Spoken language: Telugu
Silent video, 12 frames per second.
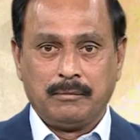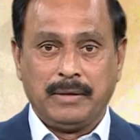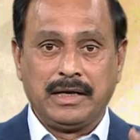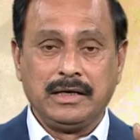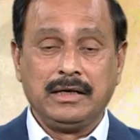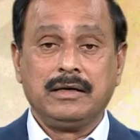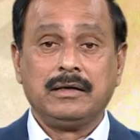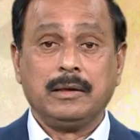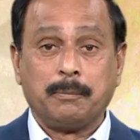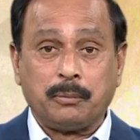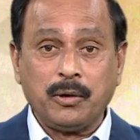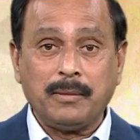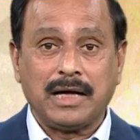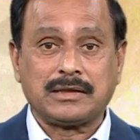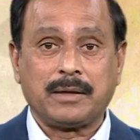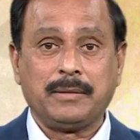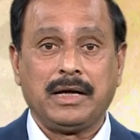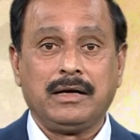మరి ఇప్పుడు
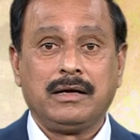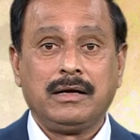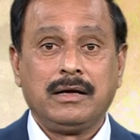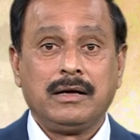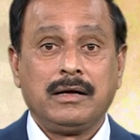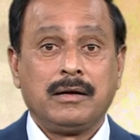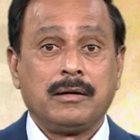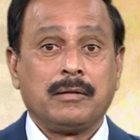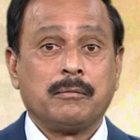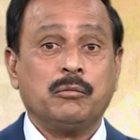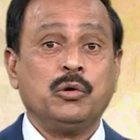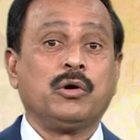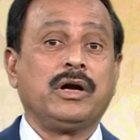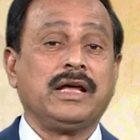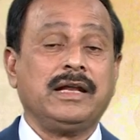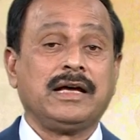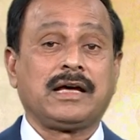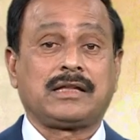మాత్రమే మునుగోడు
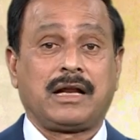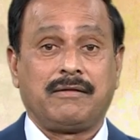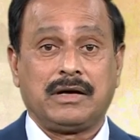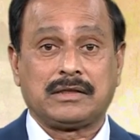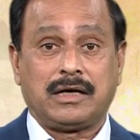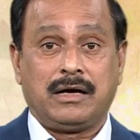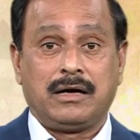ఎన్నిక తర్వాత